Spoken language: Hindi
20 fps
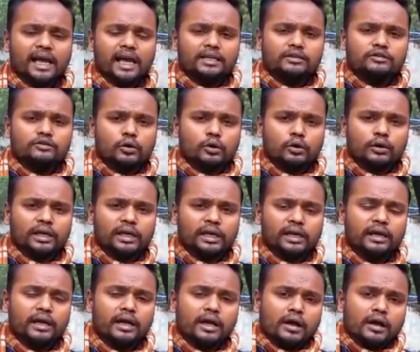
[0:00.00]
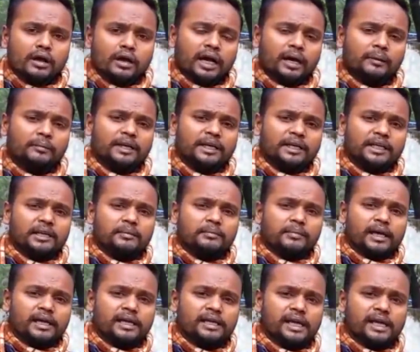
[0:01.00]
है जो कि कमेटी
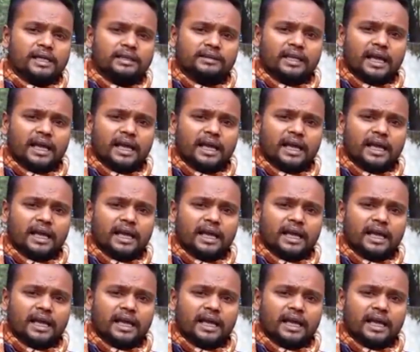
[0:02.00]
में ही